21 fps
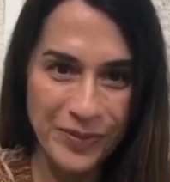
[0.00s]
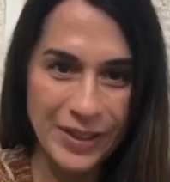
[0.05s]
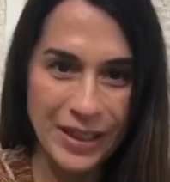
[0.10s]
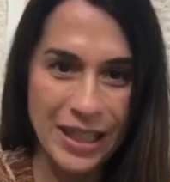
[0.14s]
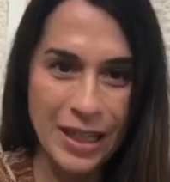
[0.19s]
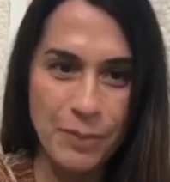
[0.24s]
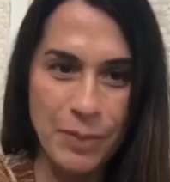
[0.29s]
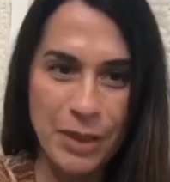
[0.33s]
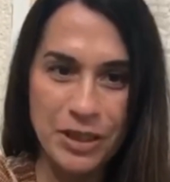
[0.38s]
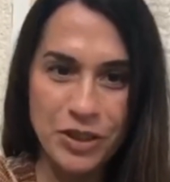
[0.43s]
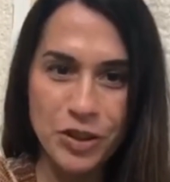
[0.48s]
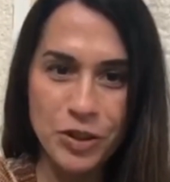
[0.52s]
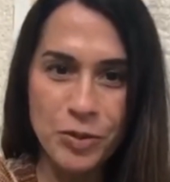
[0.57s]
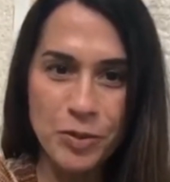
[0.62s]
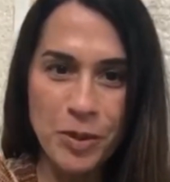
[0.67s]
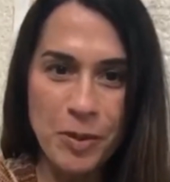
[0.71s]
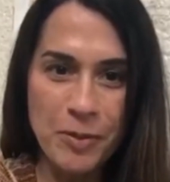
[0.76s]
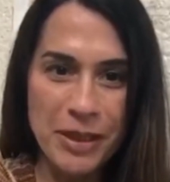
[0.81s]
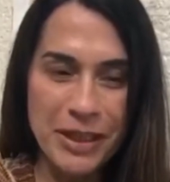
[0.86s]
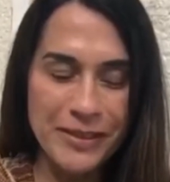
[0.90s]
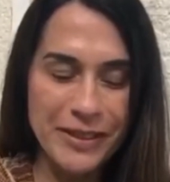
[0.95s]
A partir do
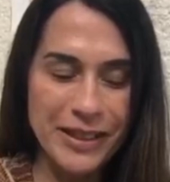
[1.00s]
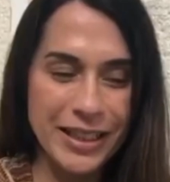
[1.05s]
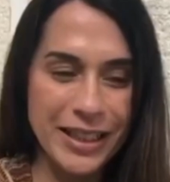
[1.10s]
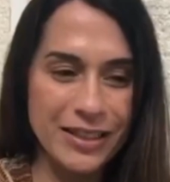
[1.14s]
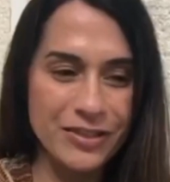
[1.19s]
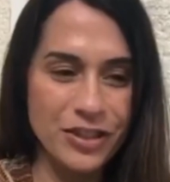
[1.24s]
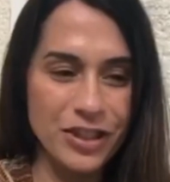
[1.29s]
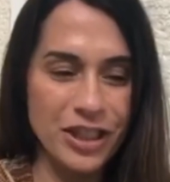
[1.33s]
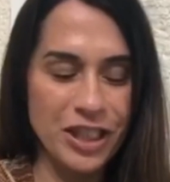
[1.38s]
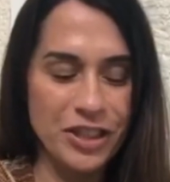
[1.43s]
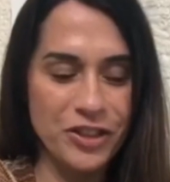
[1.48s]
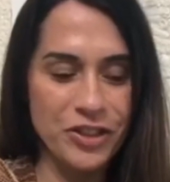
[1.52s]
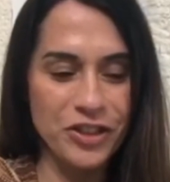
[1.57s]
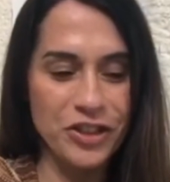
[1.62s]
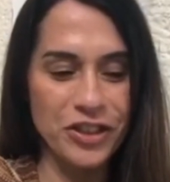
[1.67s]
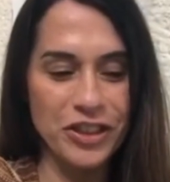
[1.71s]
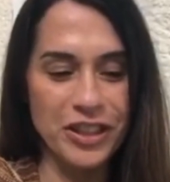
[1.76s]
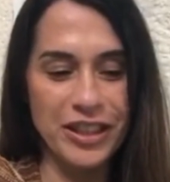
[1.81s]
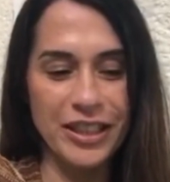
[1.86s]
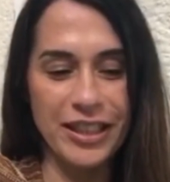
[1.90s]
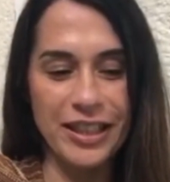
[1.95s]
momento em que a
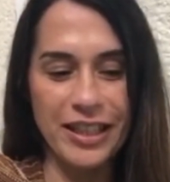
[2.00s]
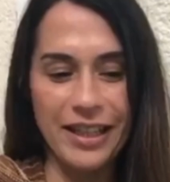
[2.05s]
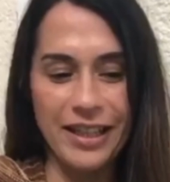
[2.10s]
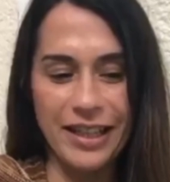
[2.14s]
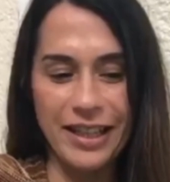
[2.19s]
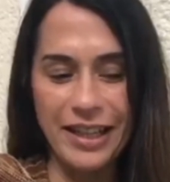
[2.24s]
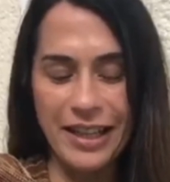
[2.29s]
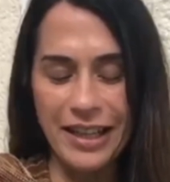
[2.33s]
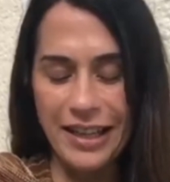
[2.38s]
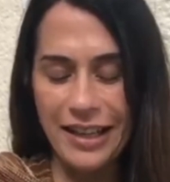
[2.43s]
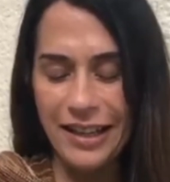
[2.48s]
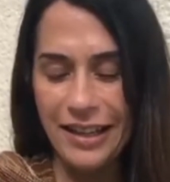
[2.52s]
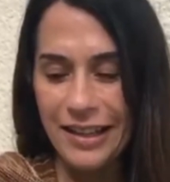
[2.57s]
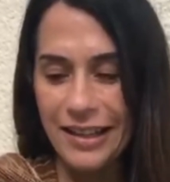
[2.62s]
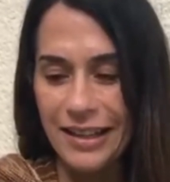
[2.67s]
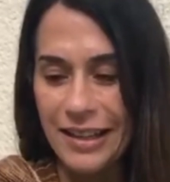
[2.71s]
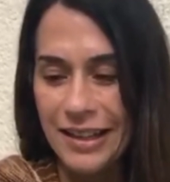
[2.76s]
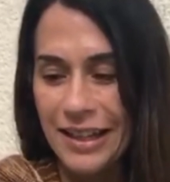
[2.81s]
gente é,